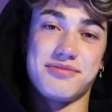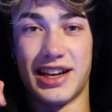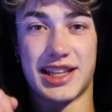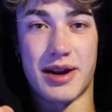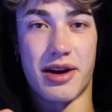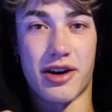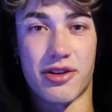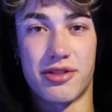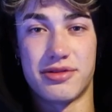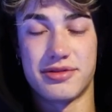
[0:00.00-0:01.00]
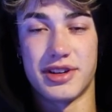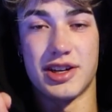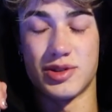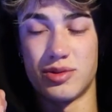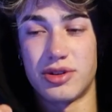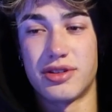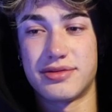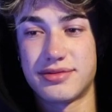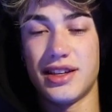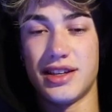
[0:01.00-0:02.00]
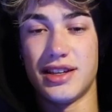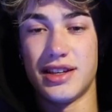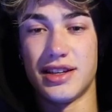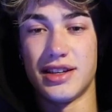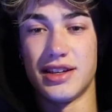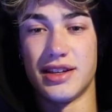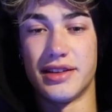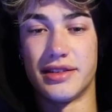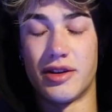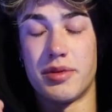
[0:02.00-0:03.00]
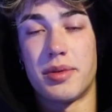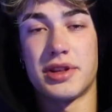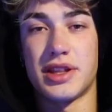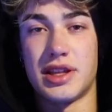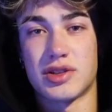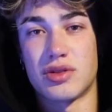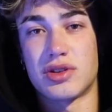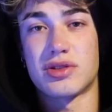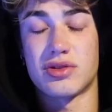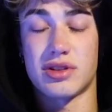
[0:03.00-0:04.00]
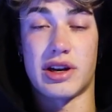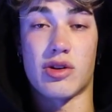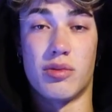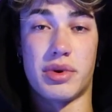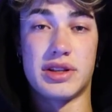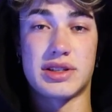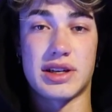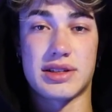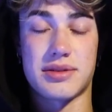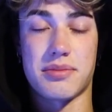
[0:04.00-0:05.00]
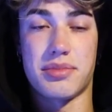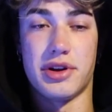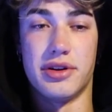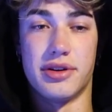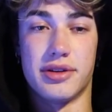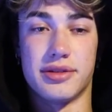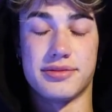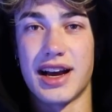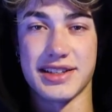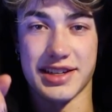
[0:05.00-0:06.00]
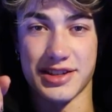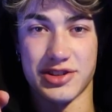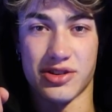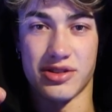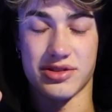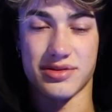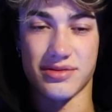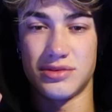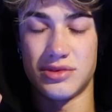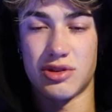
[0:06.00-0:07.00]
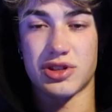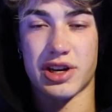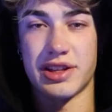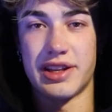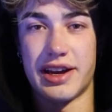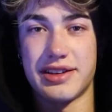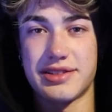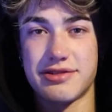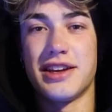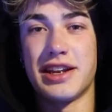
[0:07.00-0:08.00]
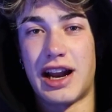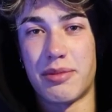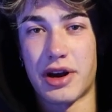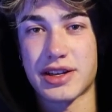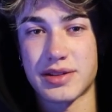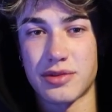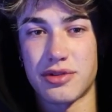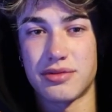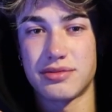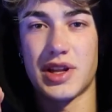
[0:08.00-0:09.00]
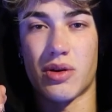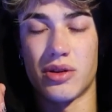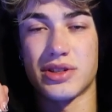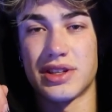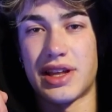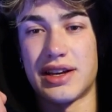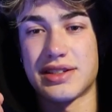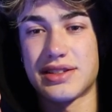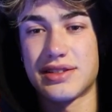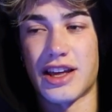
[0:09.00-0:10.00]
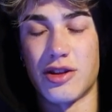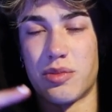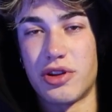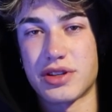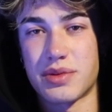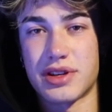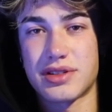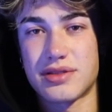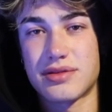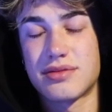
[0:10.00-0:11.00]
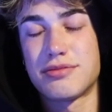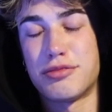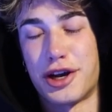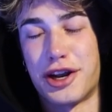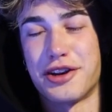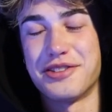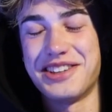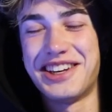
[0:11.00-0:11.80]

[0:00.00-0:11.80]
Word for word: El trabajo es duro y obviamente tiene sus recompensas, pero así que chicos, no os rindáis, ir al máximo y cuando sentáis que no podéis más, parar.